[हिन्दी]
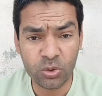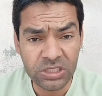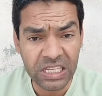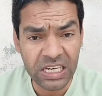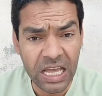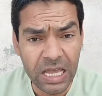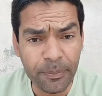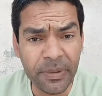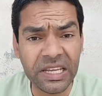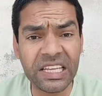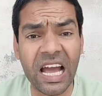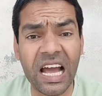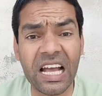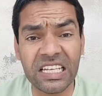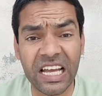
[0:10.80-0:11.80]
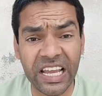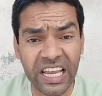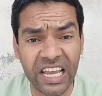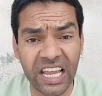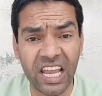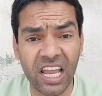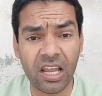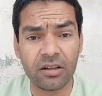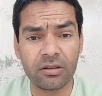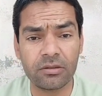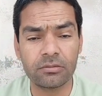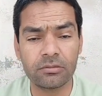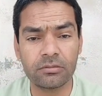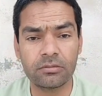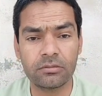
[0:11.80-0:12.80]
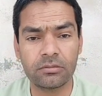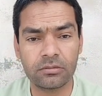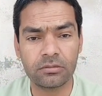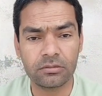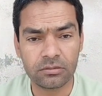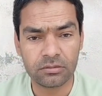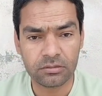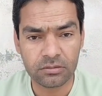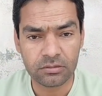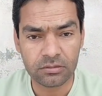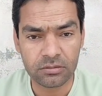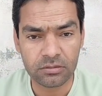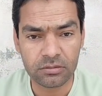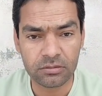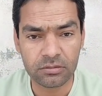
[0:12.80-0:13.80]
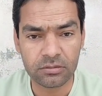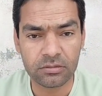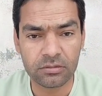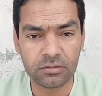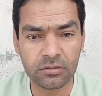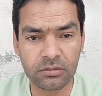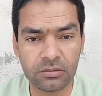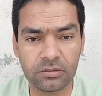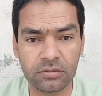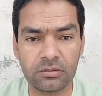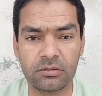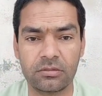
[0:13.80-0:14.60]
तुझे लाइफ में क्या चाहिए साइड में रखी हुई चॉकलेट